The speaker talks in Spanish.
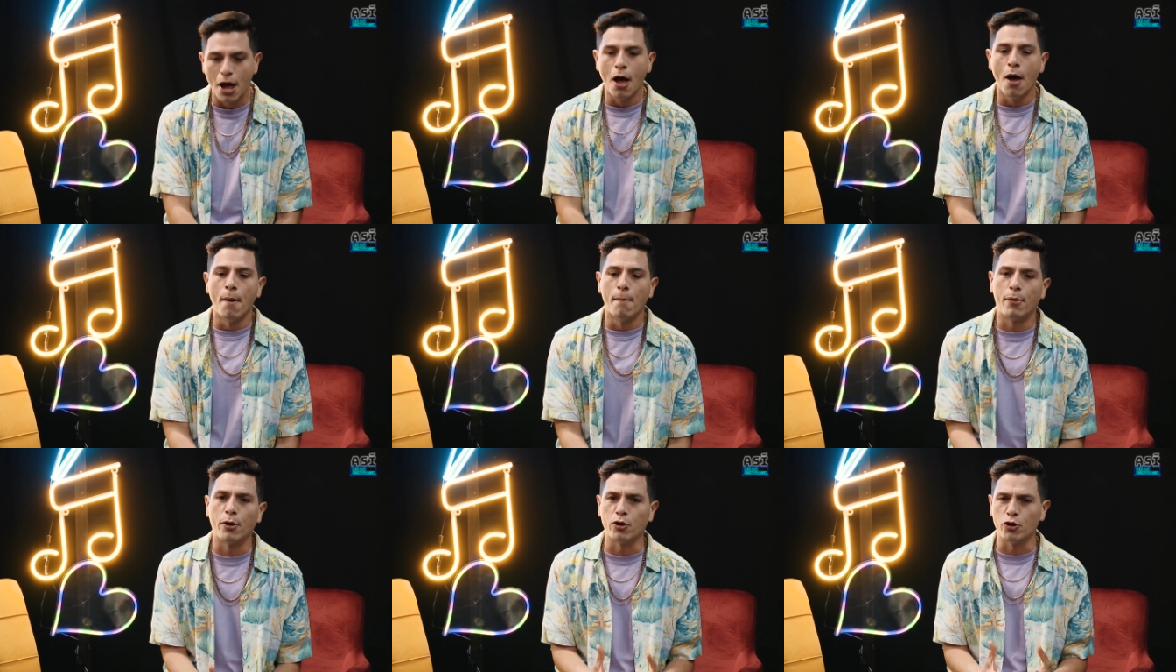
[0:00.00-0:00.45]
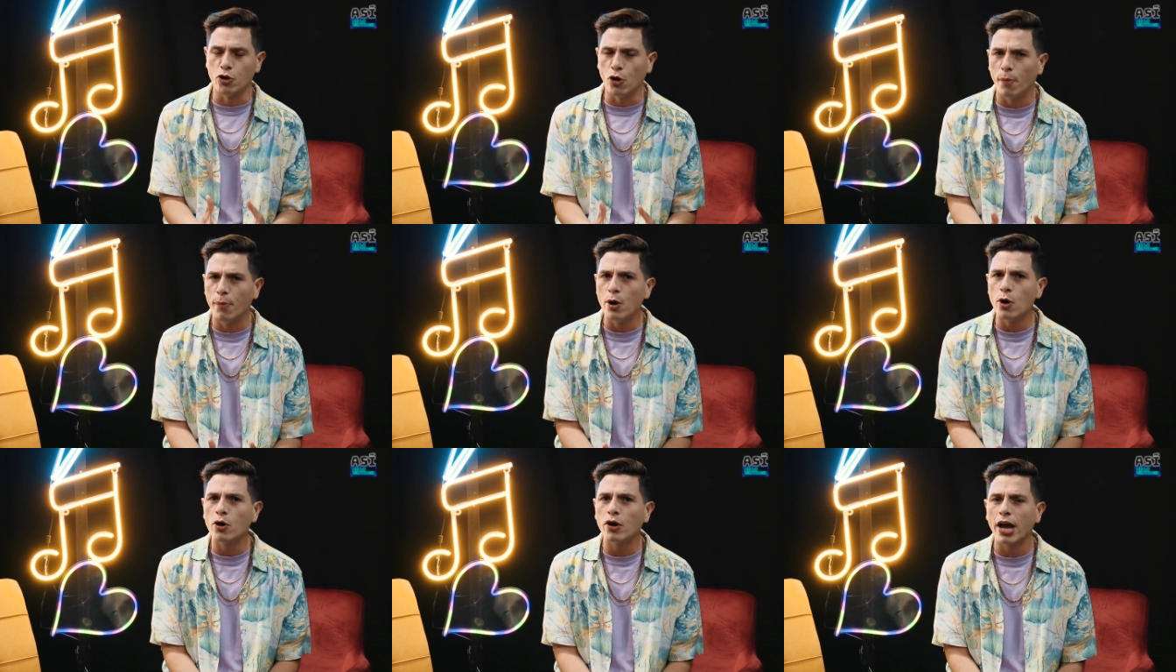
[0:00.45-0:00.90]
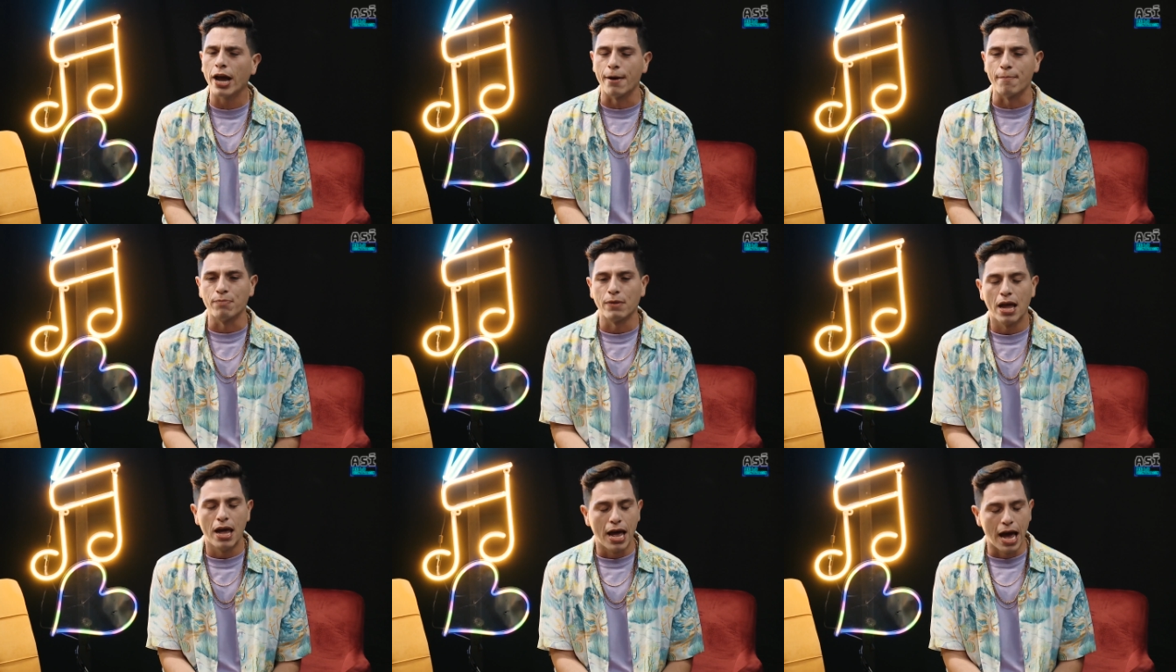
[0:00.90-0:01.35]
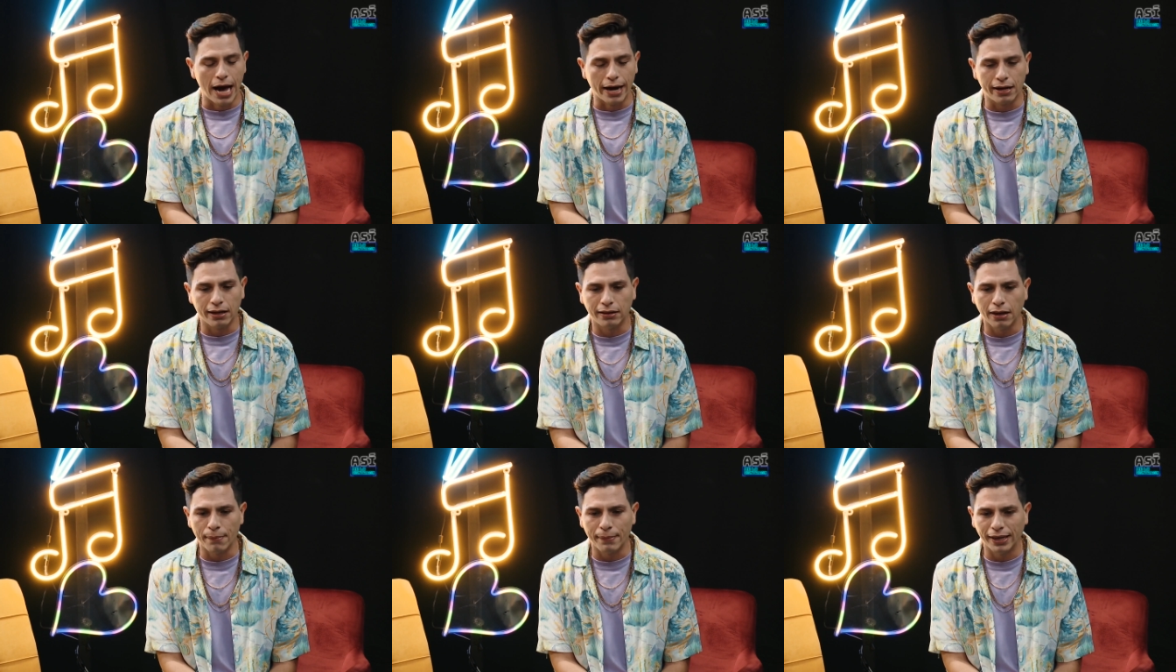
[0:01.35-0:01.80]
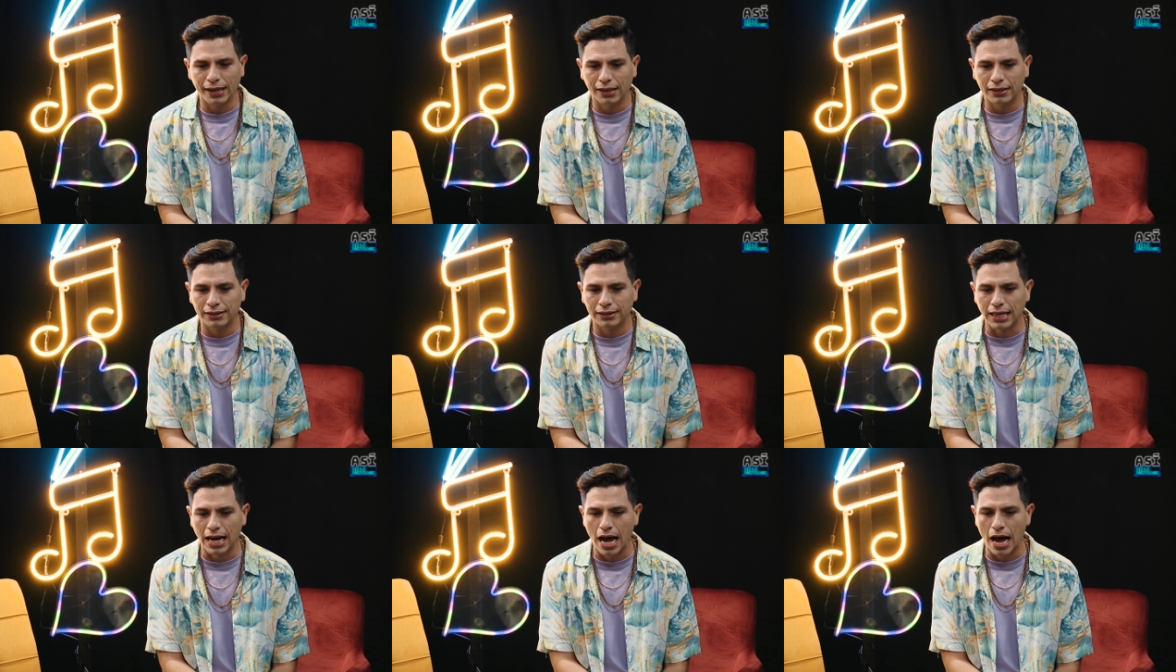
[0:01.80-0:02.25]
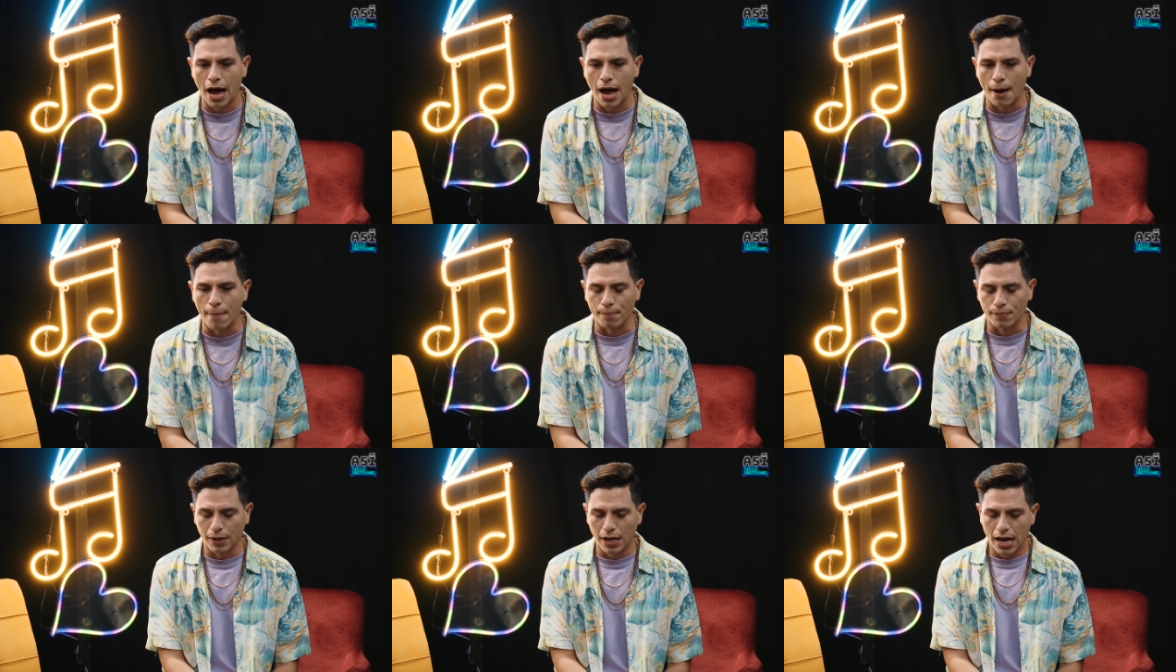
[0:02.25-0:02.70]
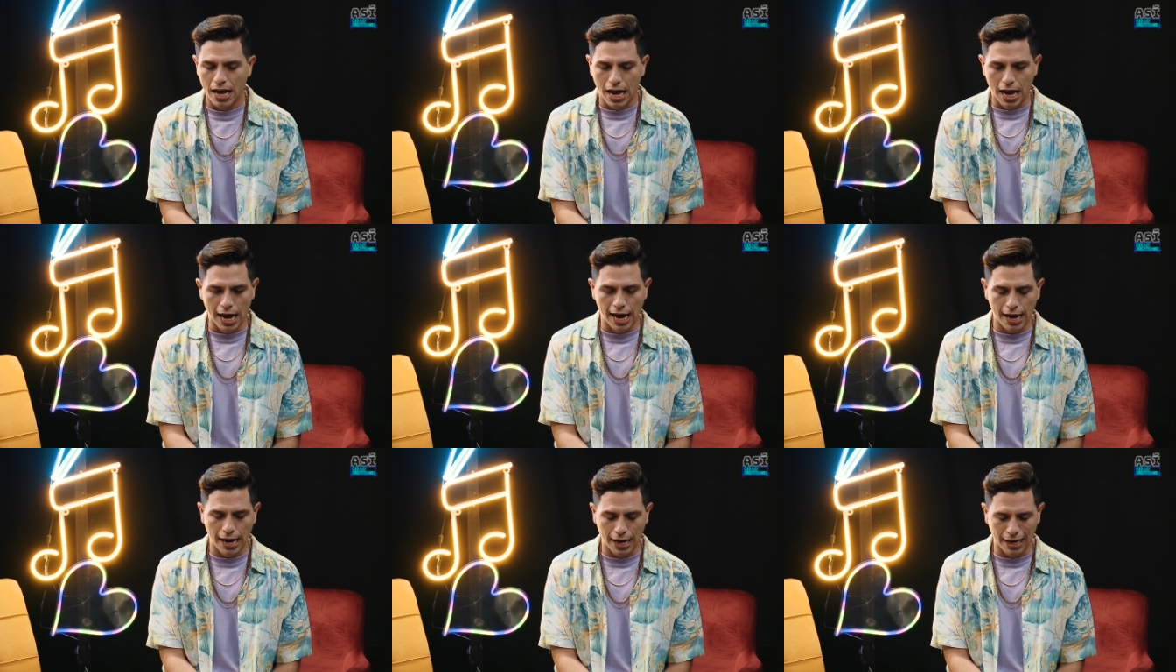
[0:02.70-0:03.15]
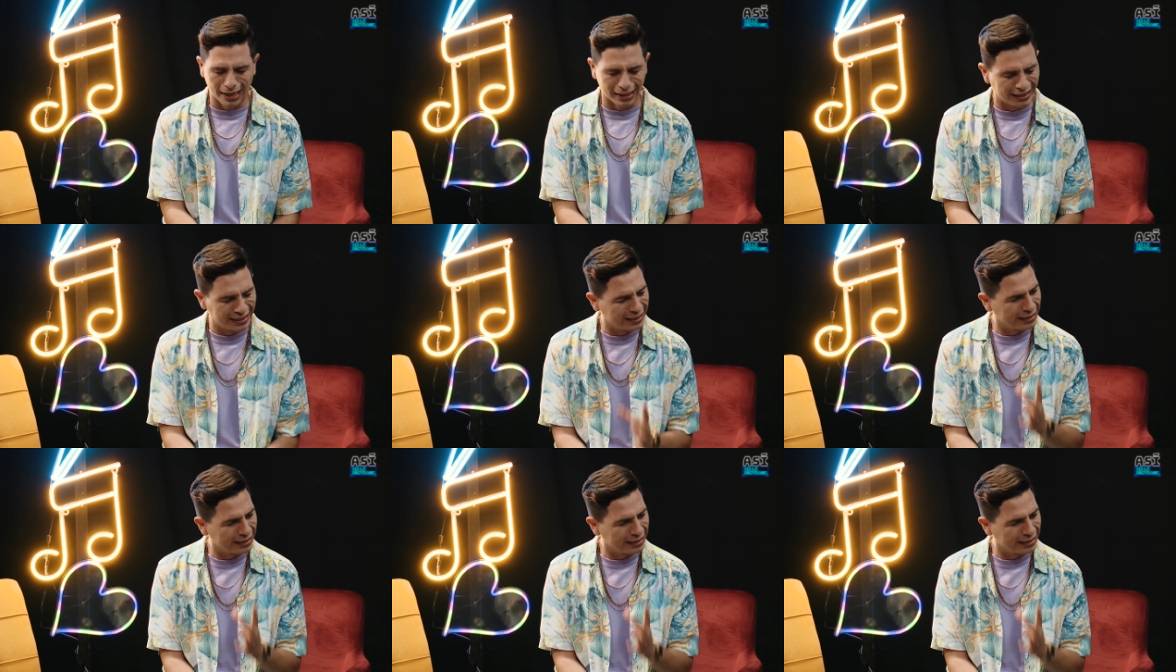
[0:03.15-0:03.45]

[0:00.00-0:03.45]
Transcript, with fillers: Pero yo veo que aquí también está eh,